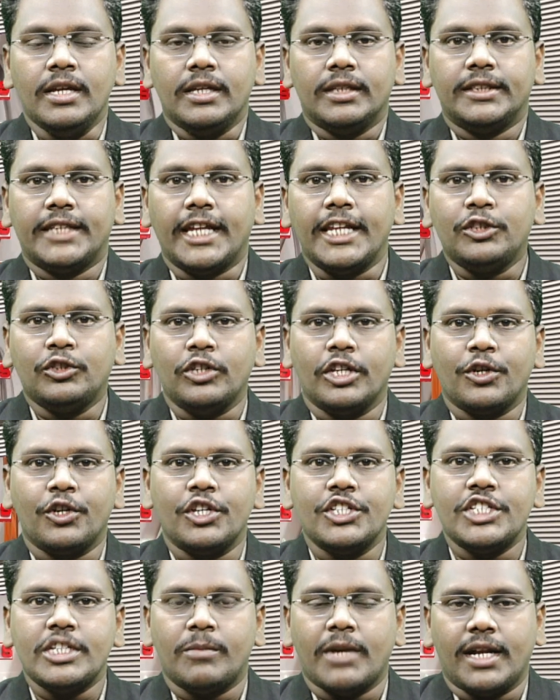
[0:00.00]
దళితుల
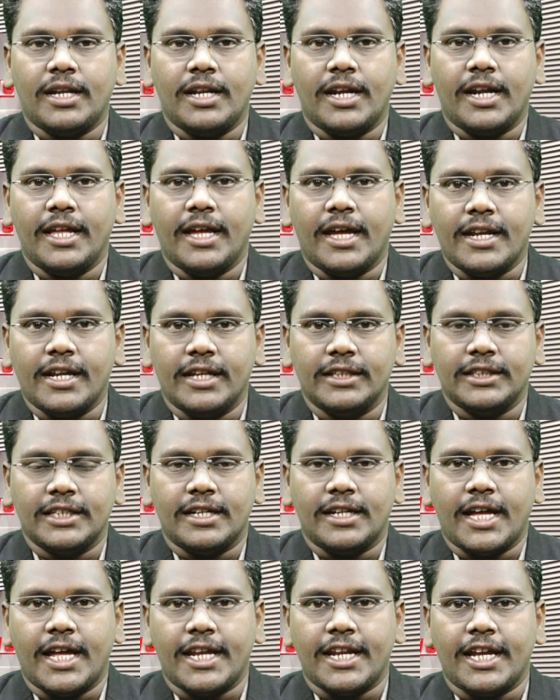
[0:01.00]
గురించి మాట్లాడే అర్హత
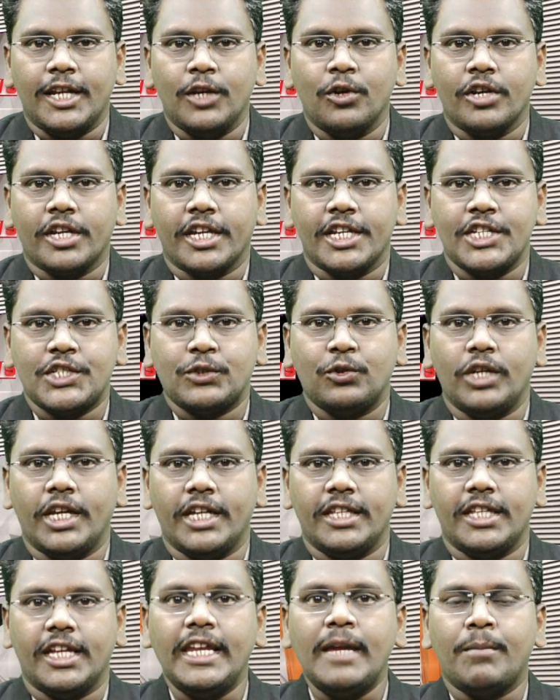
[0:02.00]
నారా లోకేష్ కు
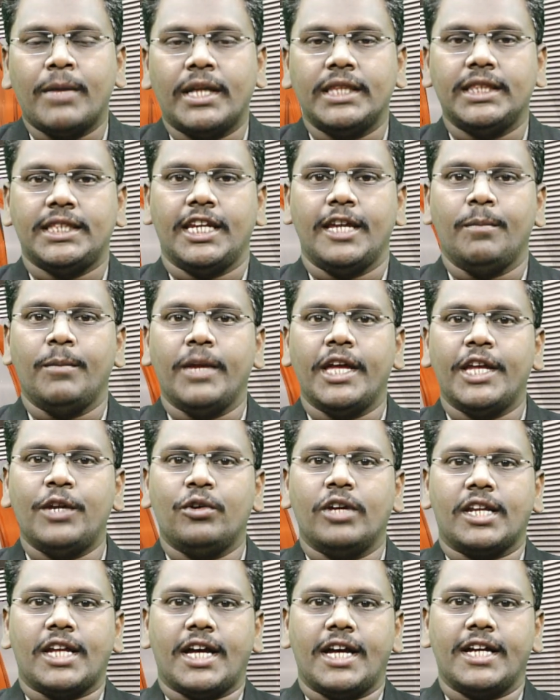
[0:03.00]
లేదని మంత్రి
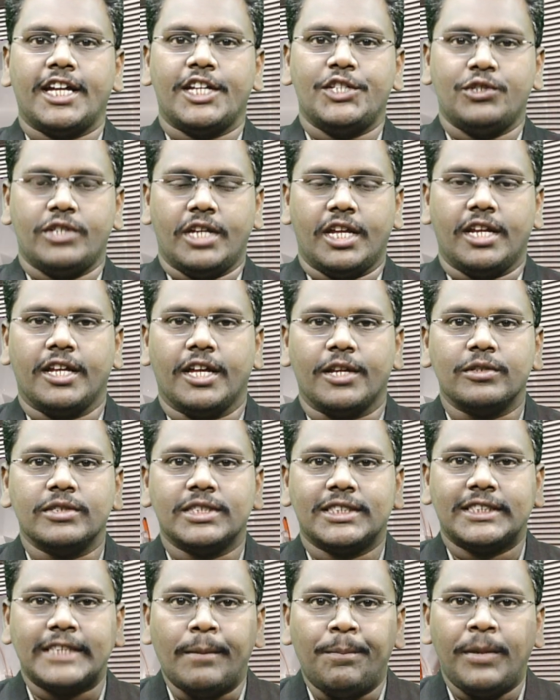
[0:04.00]
మేరుగ నాగార్జున అన్నారు
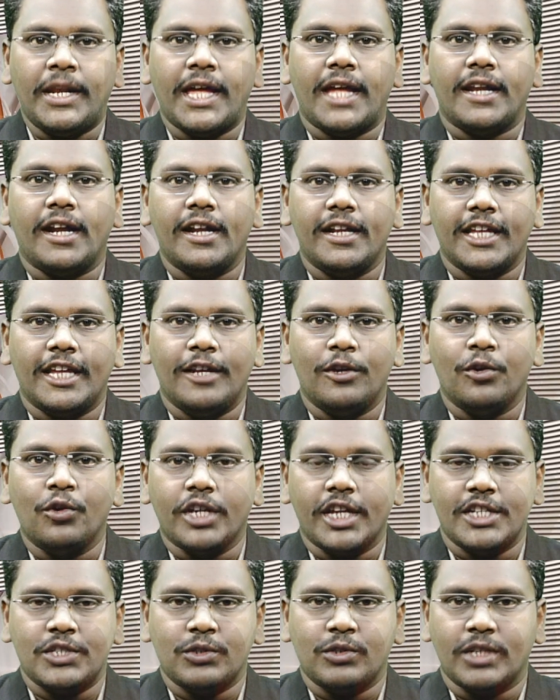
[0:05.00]
సబ్ ప్లాన్ అంటే
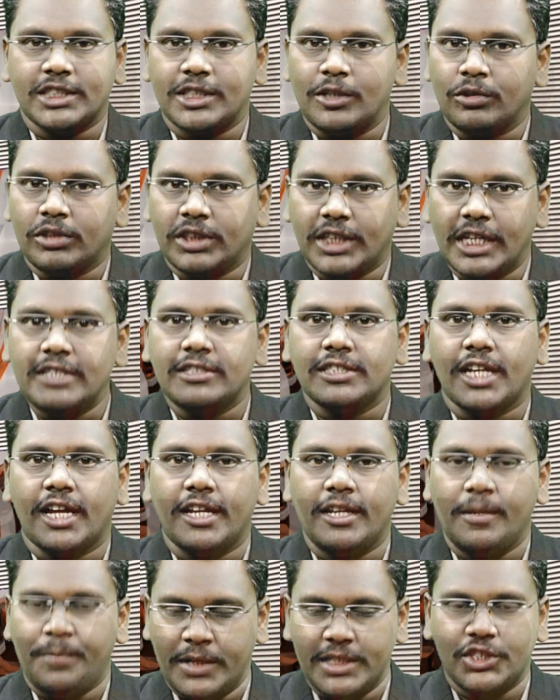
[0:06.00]
లోకేష్ కు అసలు తెలుసా
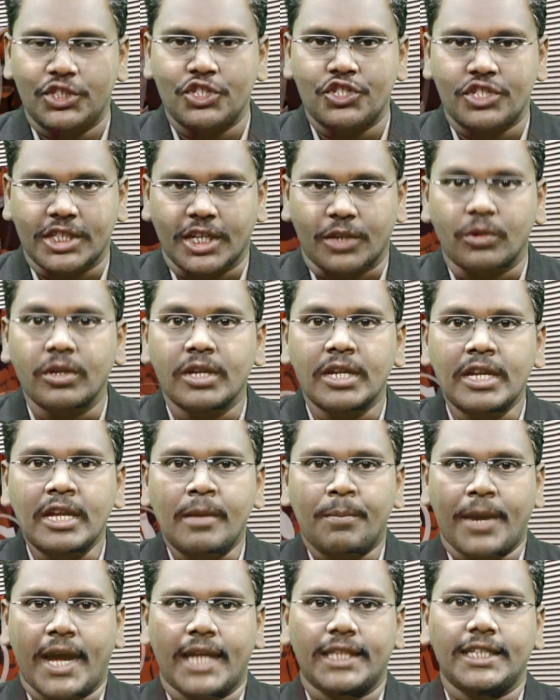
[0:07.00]
అని ప్రశ్నించారు
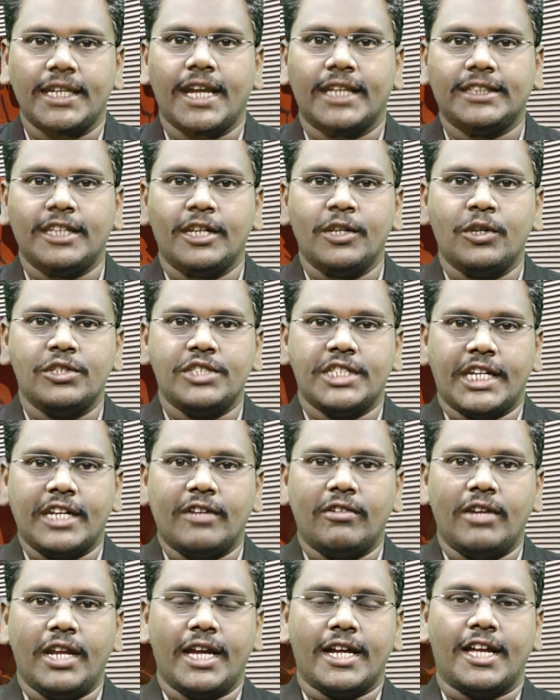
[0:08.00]
పాదయాత్రలో
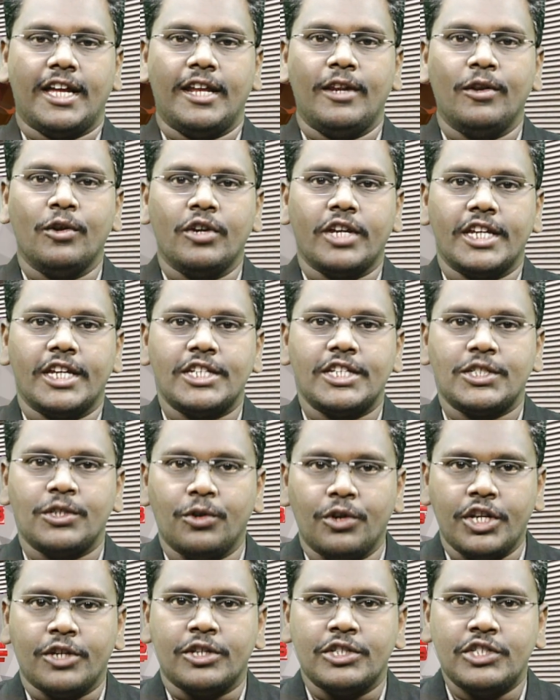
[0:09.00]
జనం లేక లోకేష్
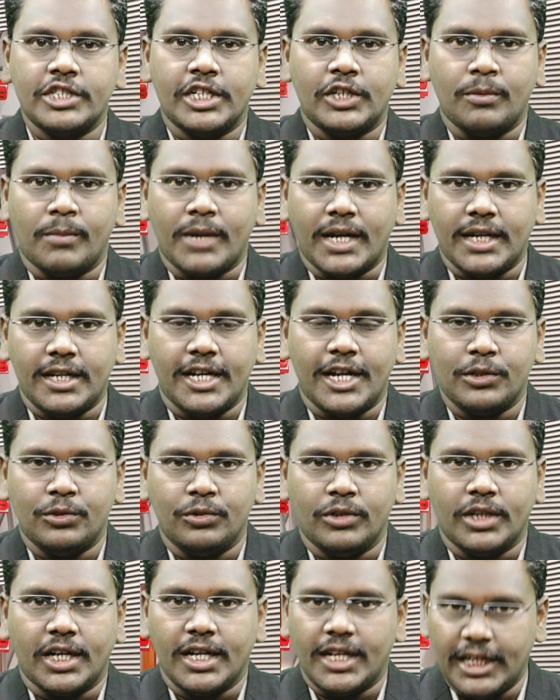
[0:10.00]
నోటికొచ్చినట్టు
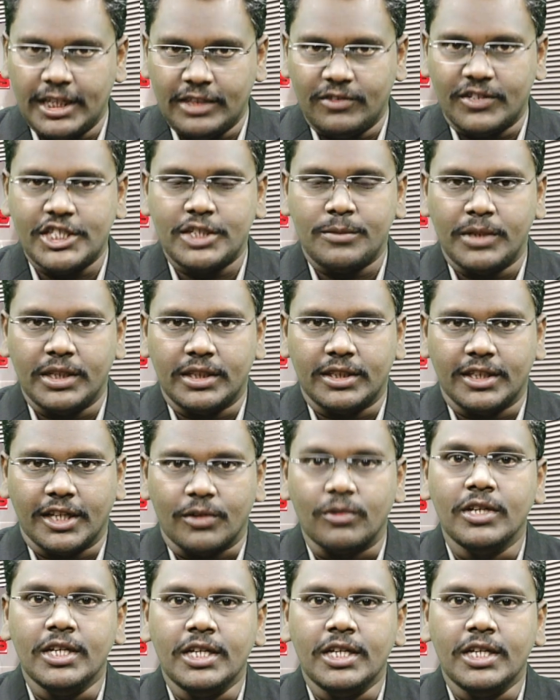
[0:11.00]
మాట్లాడుతున్నాడని ధ్వజమెత్తారు